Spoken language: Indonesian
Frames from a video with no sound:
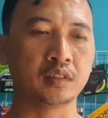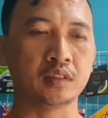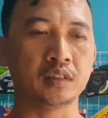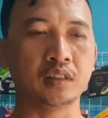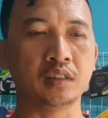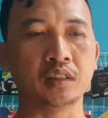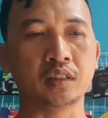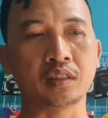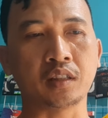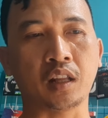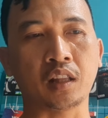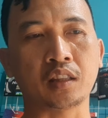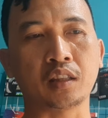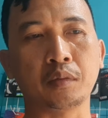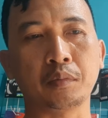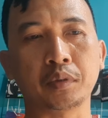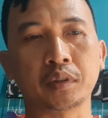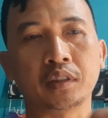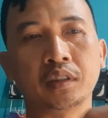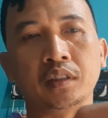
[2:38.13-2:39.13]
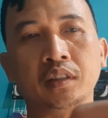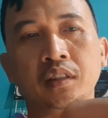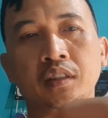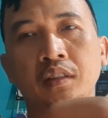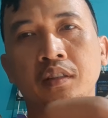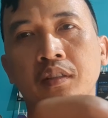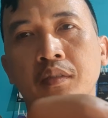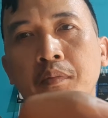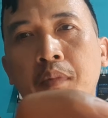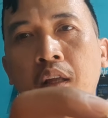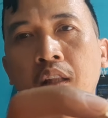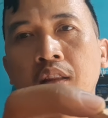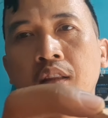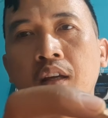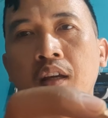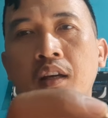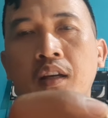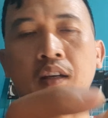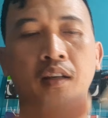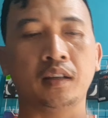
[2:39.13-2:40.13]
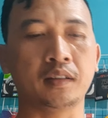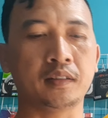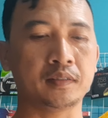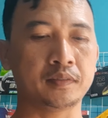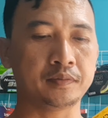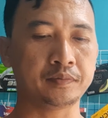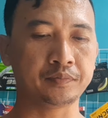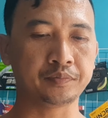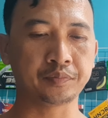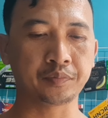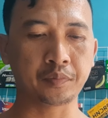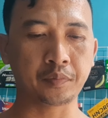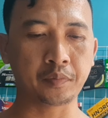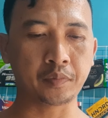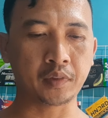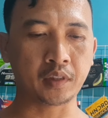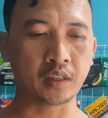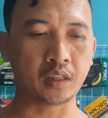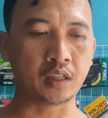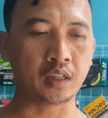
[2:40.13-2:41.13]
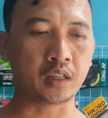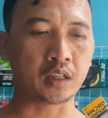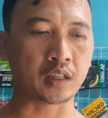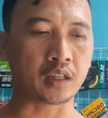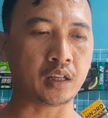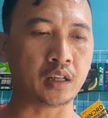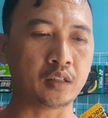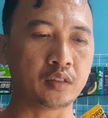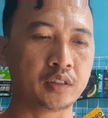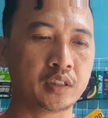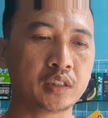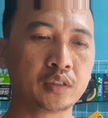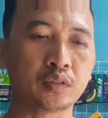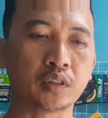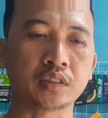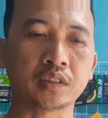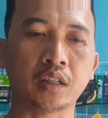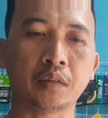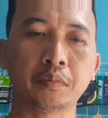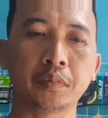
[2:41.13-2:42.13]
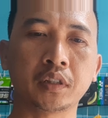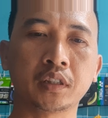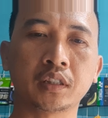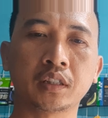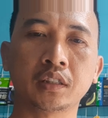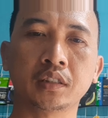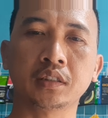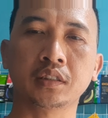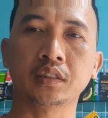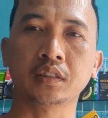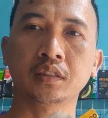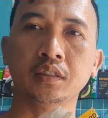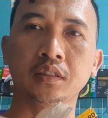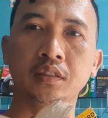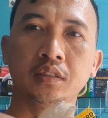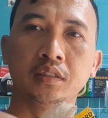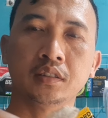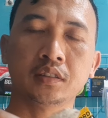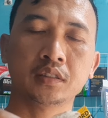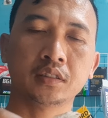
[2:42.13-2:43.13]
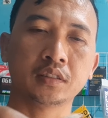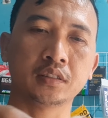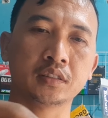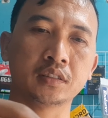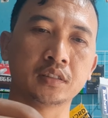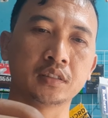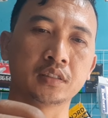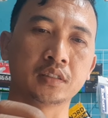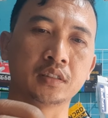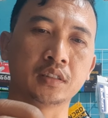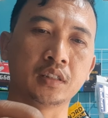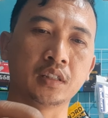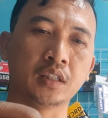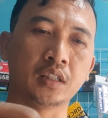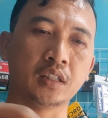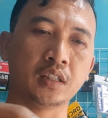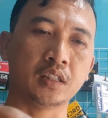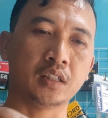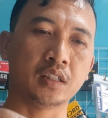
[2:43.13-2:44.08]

ini seratnya begini ya, patah kalau ini juga sama nih guys ya